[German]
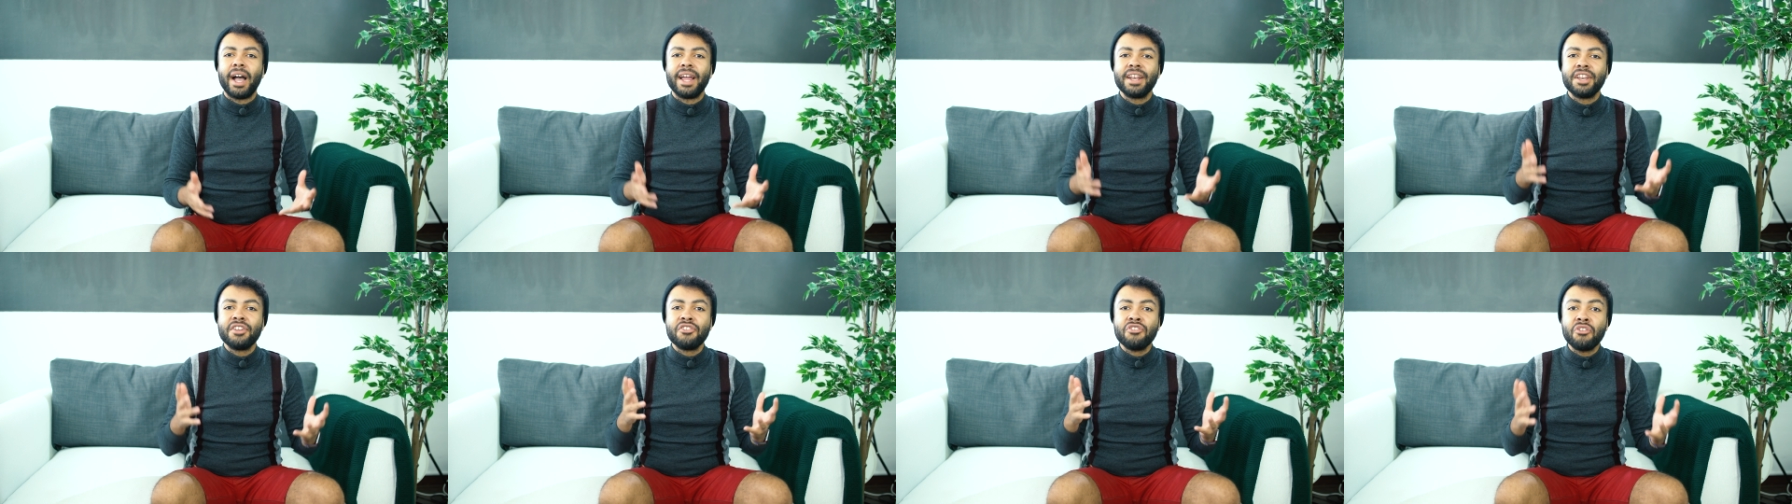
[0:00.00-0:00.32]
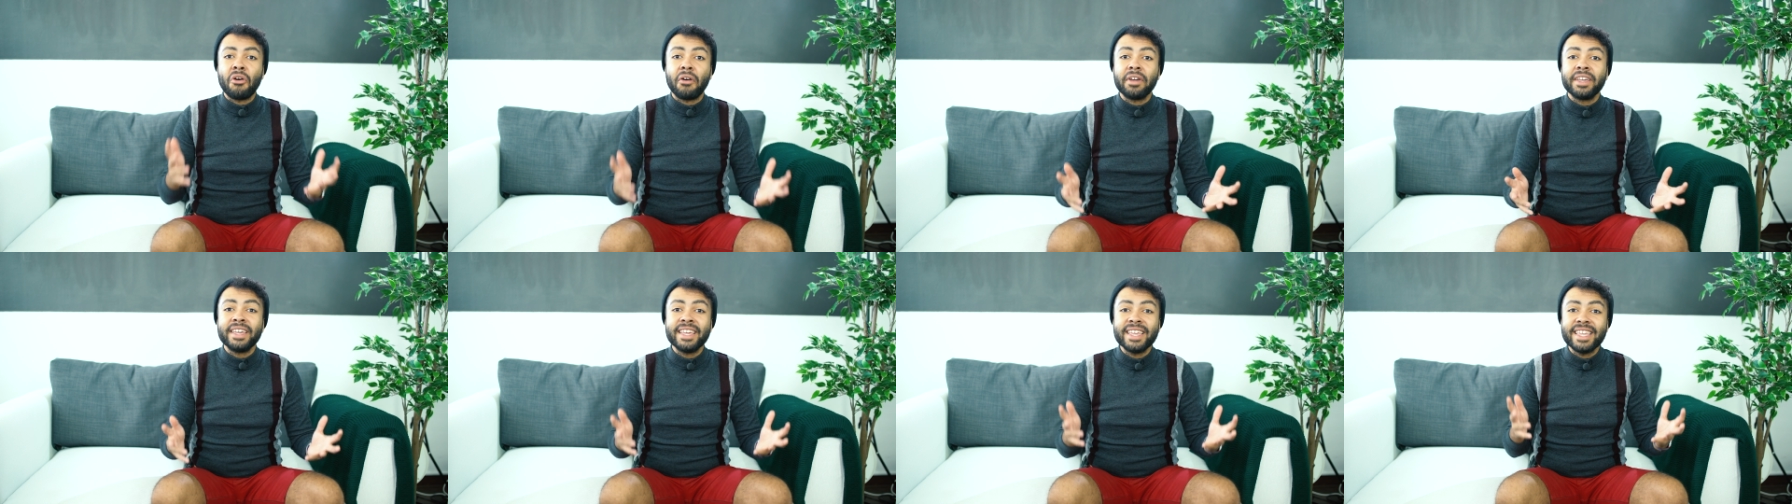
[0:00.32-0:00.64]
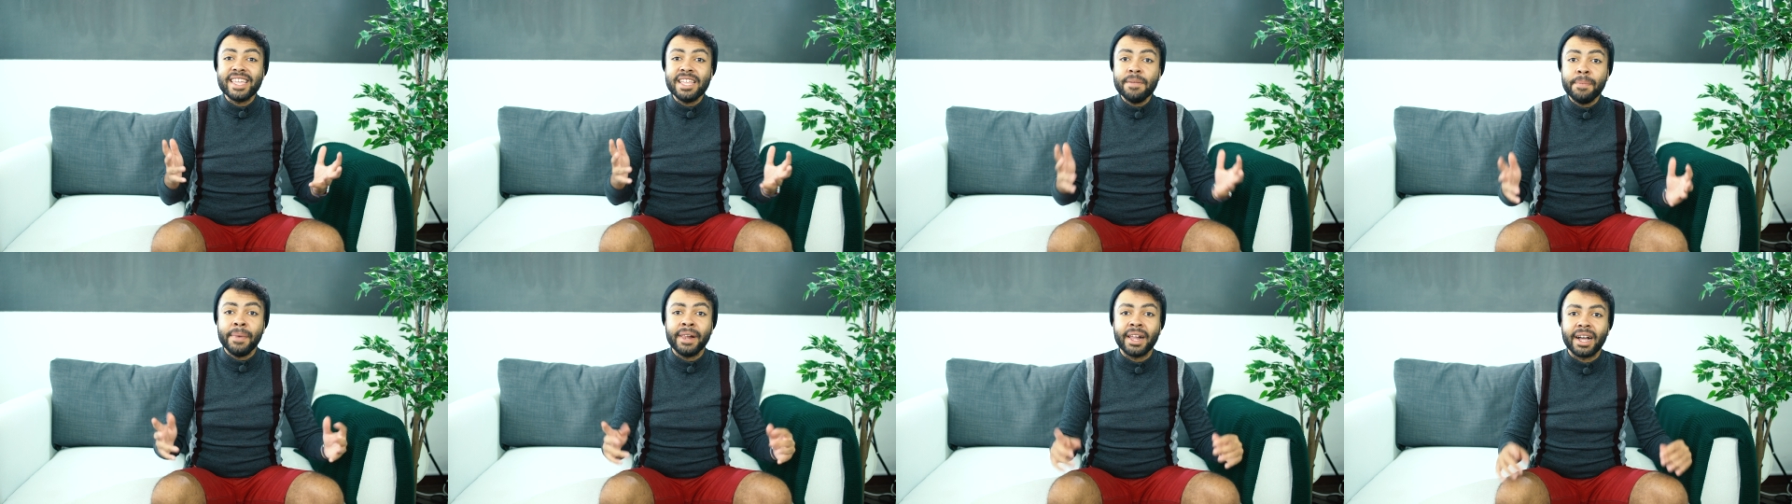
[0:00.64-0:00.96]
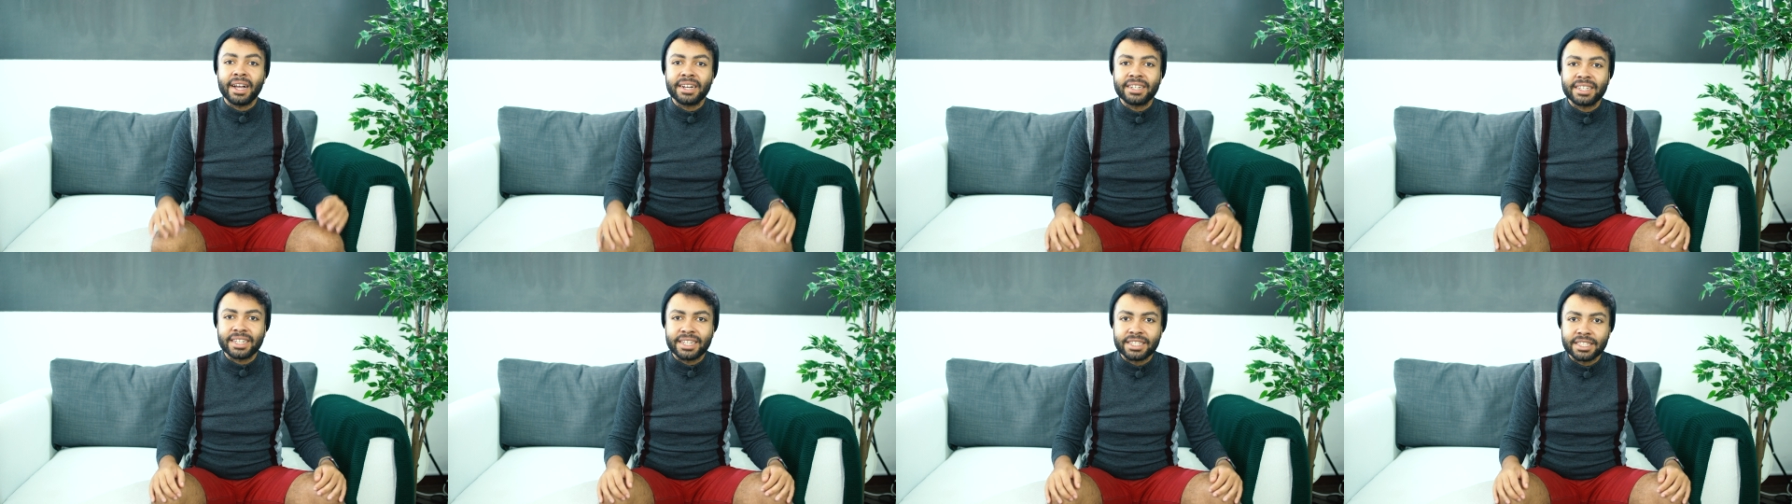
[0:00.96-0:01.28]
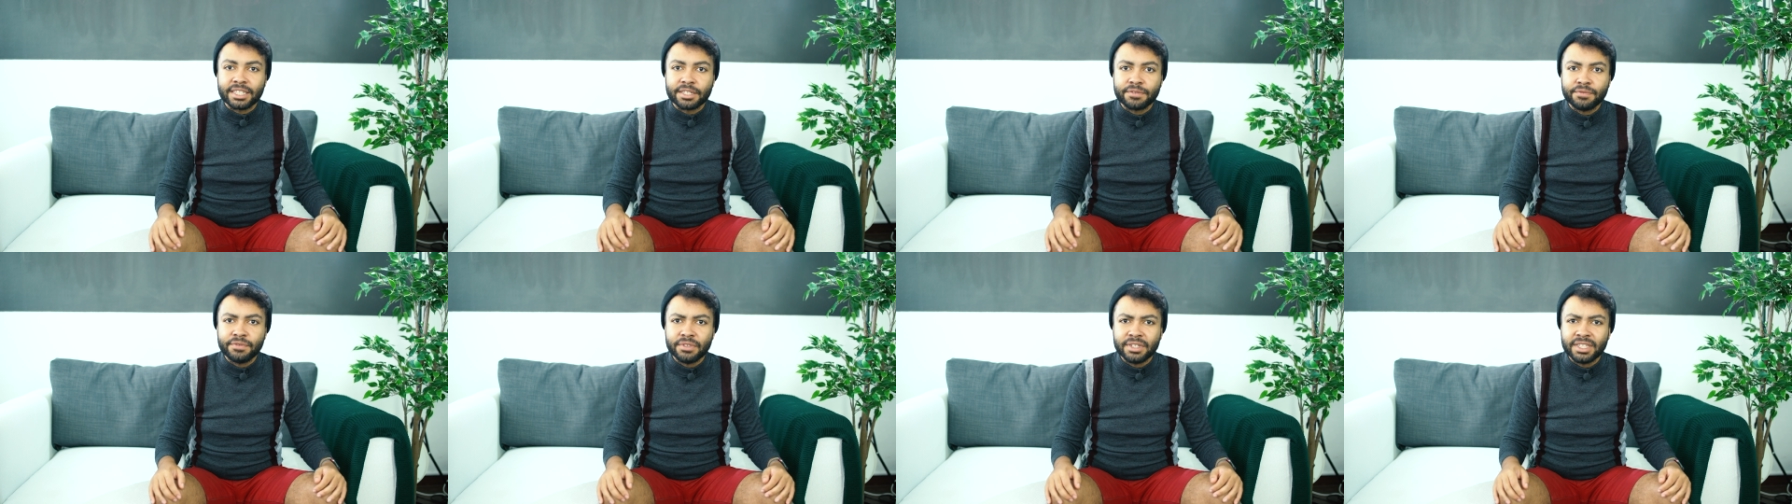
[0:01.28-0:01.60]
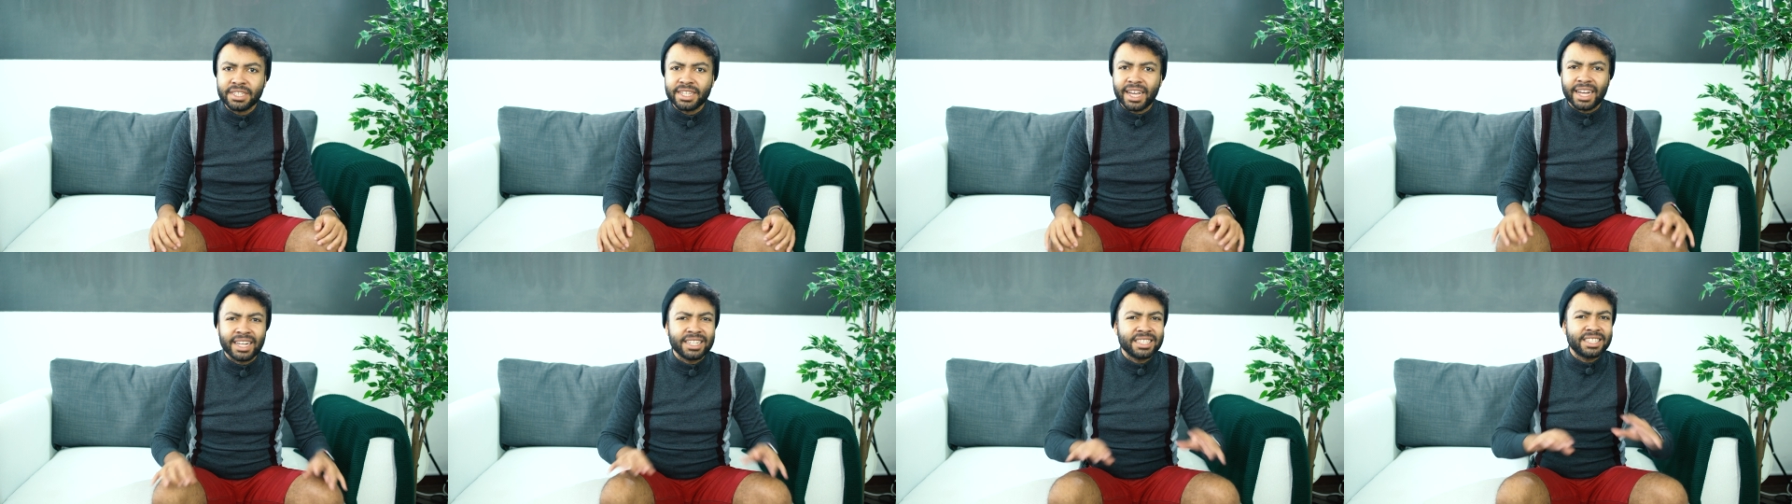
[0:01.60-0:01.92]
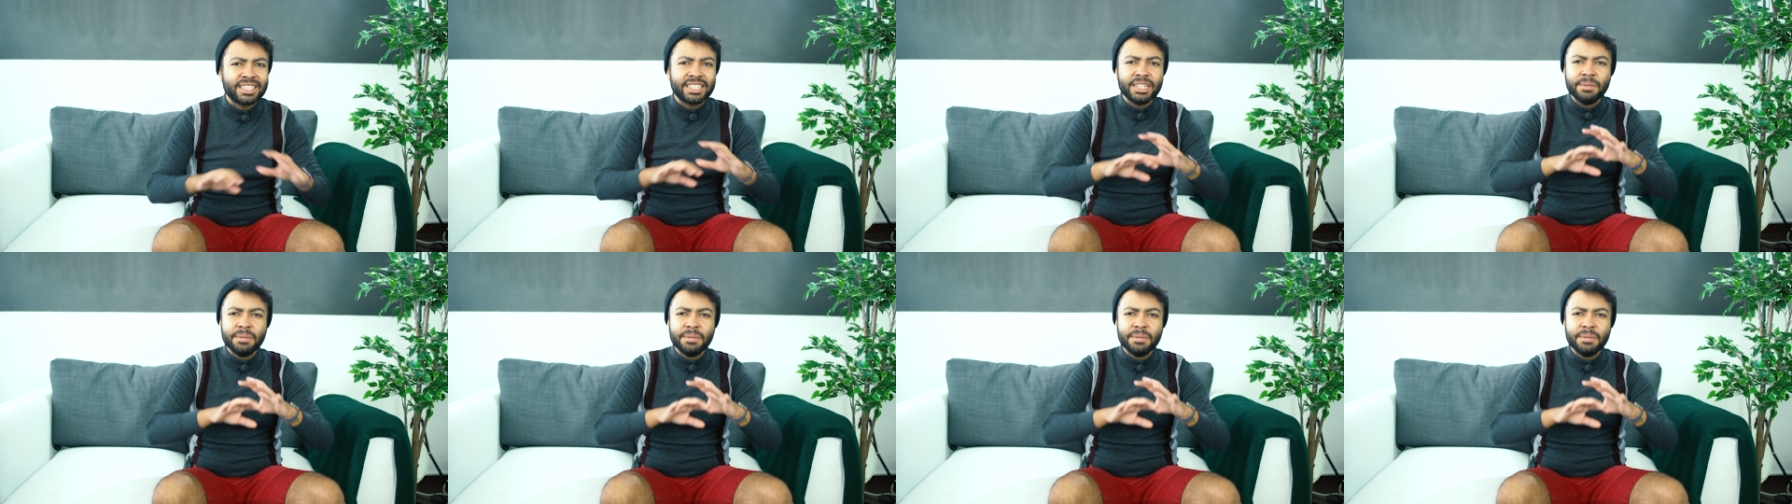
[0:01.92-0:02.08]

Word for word: eine neue E-Mail-Adresse für dich an.